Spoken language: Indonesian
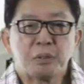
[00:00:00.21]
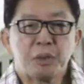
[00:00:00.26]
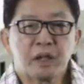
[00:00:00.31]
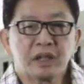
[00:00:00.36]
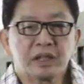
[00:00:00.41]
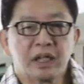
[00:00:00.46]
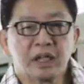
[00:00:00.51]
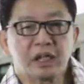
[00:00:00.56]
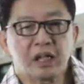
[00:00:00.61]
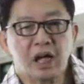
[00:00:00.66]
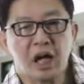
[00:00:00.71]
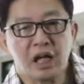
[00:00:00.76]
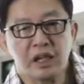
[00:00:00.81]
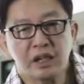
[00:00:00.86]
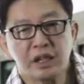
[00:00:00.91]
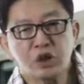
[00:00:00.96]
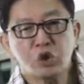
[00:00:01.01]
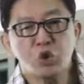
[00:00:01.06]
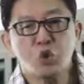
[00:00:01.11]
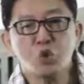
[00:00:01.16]
Sahabat
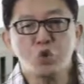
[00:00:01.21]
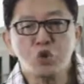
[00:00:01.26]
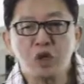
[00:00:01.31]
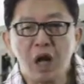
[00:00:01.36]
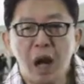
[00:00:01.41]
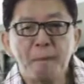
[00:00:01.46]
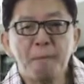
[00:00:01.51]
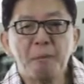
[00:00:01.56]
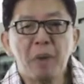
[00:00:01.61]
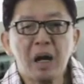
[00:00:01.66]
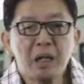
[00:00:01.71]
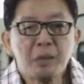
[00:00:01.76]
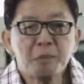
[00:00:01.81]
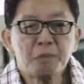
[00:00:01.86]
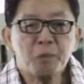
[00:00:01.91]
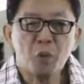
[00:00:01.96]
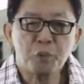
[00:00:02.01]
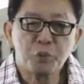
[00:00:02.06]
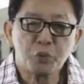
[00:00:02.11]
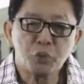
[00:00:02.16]
GKI,
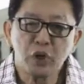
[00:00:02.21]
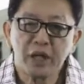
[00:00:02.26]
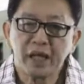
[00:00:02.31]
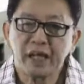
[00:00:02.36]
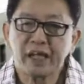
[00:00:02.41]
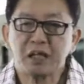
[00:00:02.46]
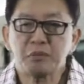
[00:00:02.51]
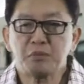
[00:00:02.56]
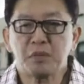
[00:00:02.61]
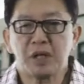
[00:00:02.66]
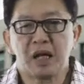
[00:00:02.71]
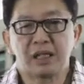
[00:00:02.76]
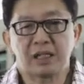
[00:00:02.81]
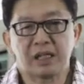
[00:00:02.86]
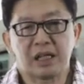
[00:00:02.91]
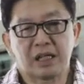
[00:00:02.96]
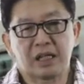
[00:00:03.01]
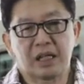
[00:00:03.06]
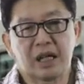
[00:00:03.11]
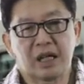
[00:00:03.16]
ungkapan populer
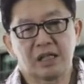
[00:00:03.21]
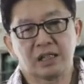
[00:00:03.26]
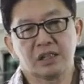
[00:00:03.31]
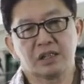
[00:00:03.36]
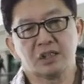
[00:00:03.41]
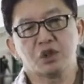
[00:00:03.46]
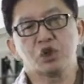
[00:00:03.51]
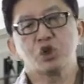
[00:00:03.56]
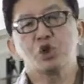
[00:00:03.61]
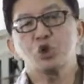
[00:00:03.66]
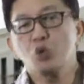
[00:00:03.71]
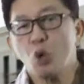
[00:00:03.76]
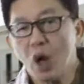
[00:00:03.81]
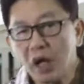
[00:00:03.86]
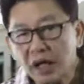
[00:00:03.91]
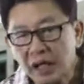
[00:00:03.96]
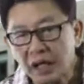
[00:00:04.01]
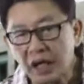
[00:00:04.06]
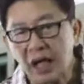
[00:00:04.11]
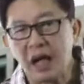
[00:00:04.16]
mengatakan
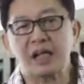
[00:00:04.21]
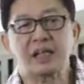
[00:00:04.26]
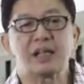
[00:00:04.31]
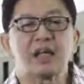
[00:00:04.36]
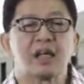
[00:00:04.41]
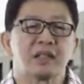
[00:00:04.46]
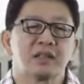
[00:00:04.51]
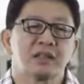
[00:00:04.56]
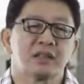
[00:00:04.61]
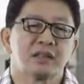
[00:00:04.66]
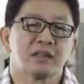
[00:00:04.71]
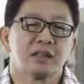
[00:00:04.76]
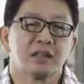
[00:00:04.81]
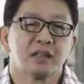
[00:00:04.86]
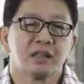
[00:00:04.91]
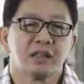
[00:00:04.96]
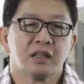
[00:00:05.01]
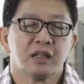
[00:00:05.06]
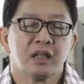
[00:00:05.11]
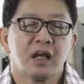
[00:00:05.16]
suara rakyat
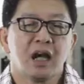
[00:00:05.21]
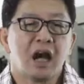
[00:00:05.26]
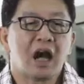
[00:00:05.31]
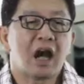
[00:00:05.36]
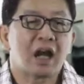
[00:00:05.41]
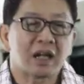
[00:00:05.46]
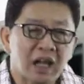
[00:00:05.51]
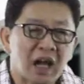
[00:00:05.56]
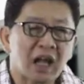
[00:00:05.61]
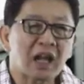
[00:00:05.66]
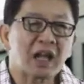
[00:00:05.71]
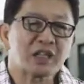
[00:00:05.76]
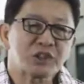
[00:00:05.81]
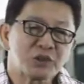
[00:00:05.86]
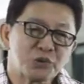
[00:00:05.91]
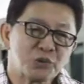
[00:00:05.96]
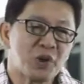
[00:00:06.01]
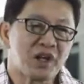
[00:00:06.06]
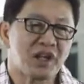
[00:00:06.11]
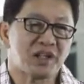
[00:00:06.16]

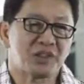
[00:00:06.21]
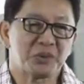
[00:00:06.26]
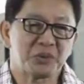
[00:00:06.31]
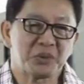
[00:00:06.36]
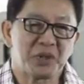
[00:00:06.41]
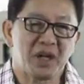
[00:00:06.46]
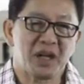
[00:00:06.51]
adalah suara